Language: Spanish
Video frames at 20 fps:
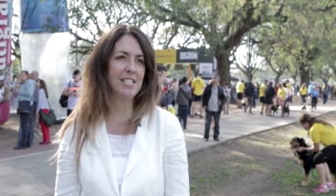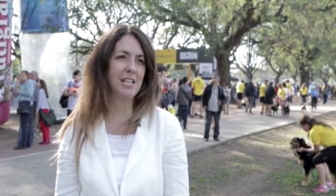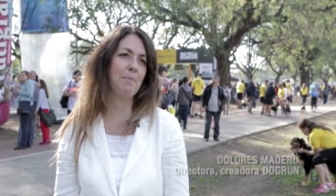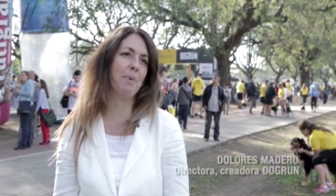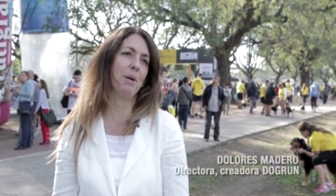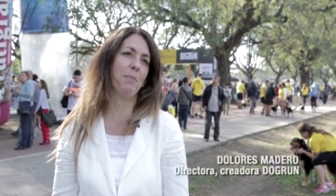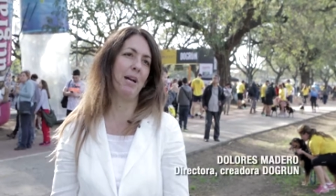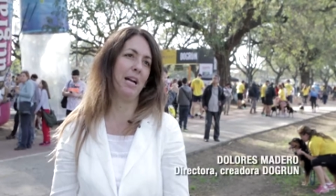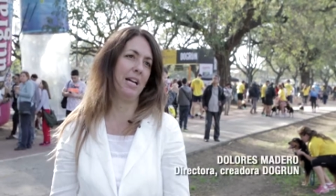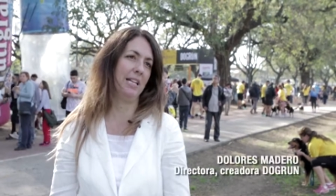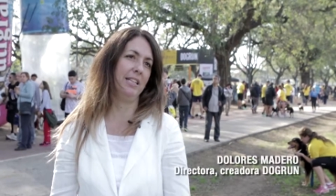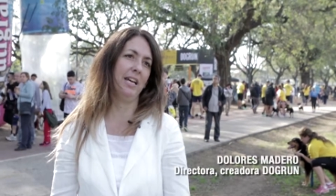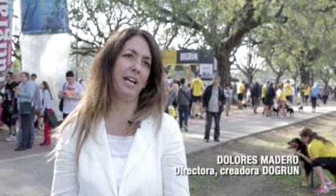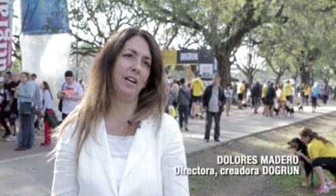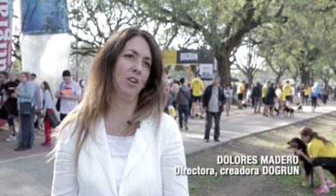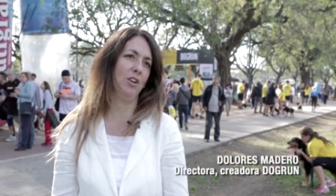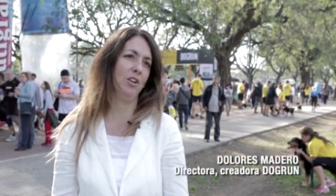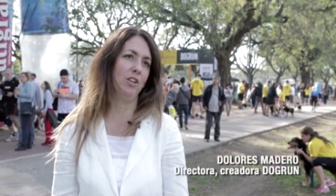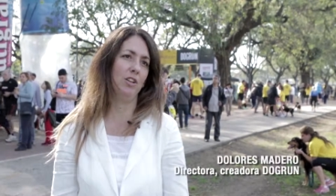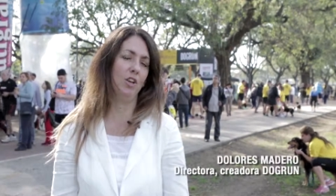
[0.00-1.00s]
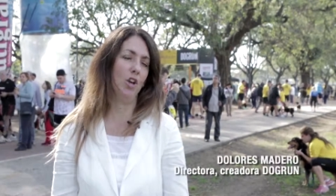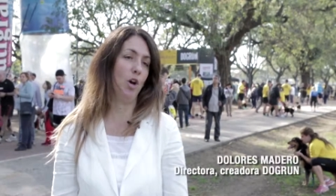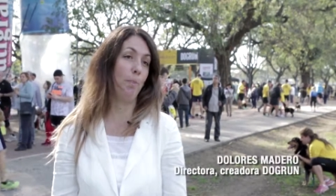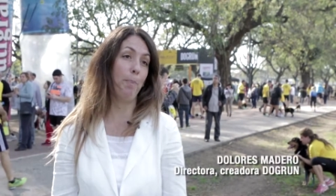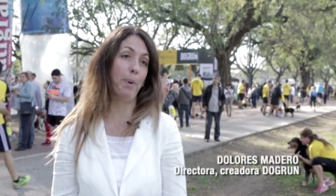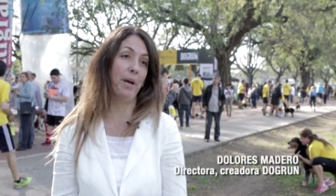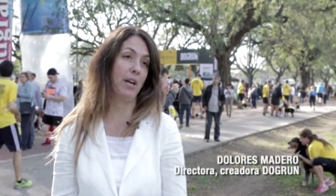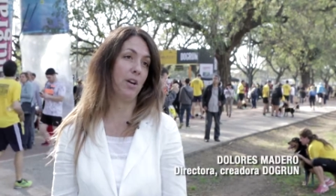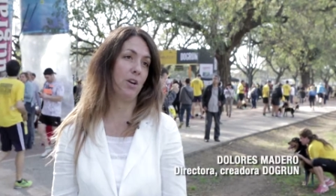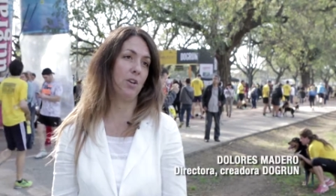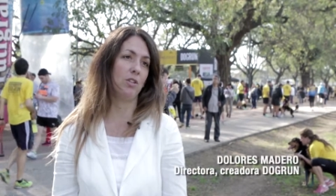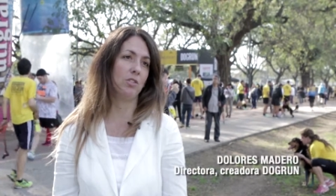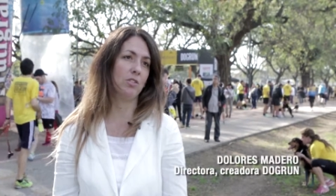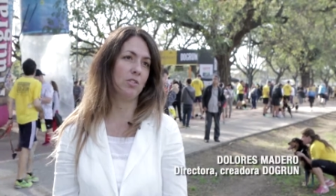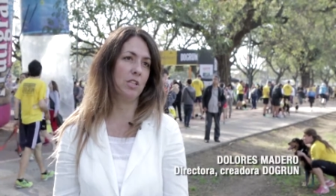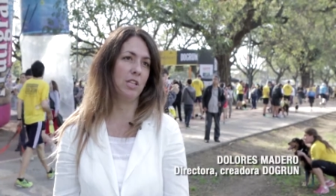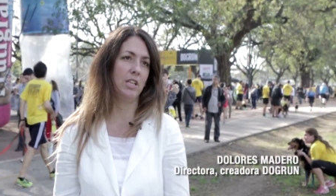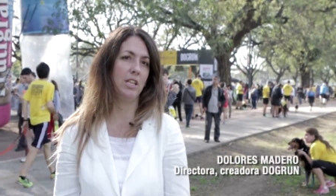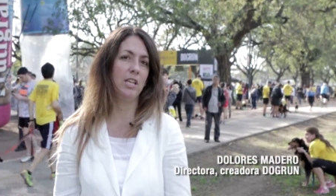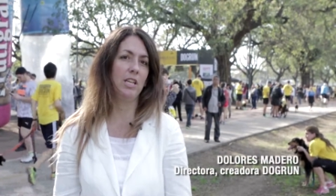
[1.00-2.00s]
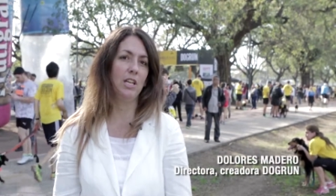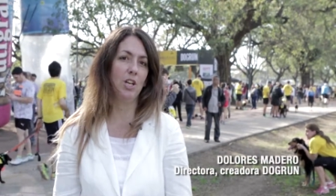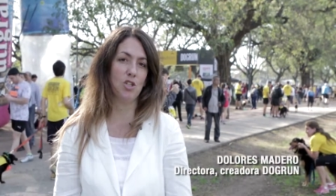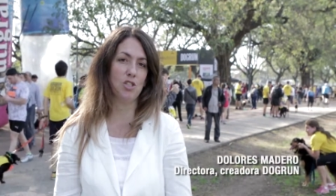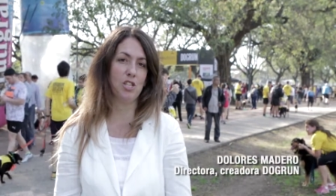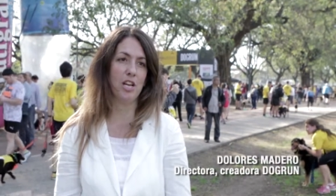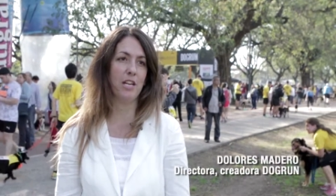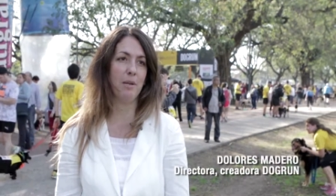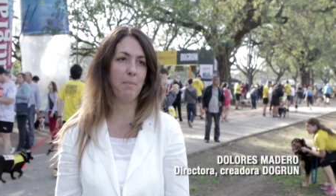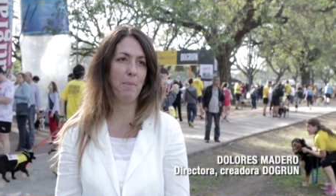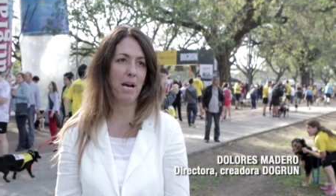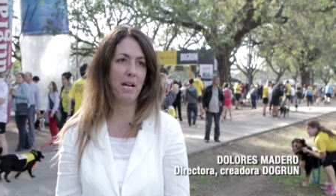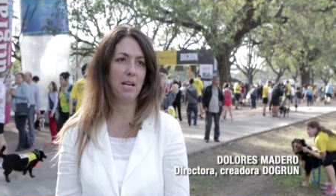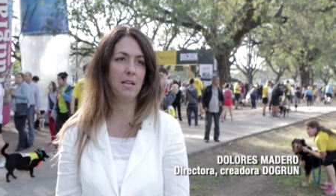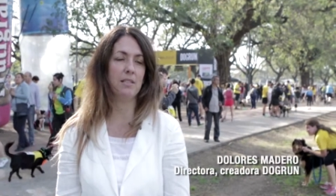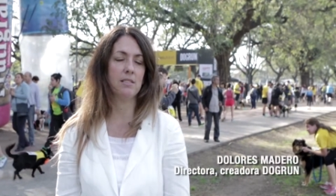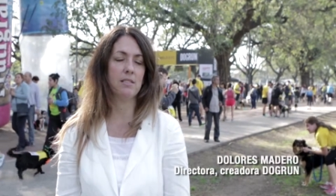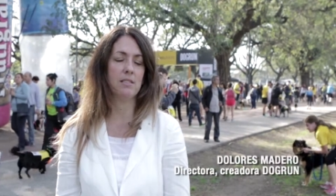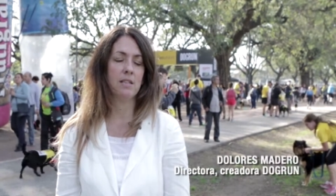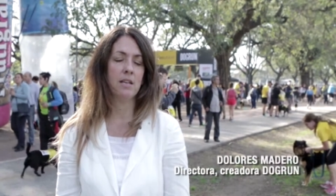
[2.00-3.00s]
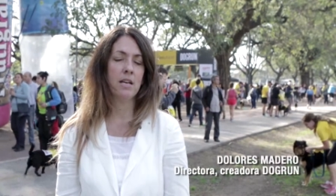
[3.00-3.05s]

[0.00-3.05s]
siempre me encantaron los perros y los animales.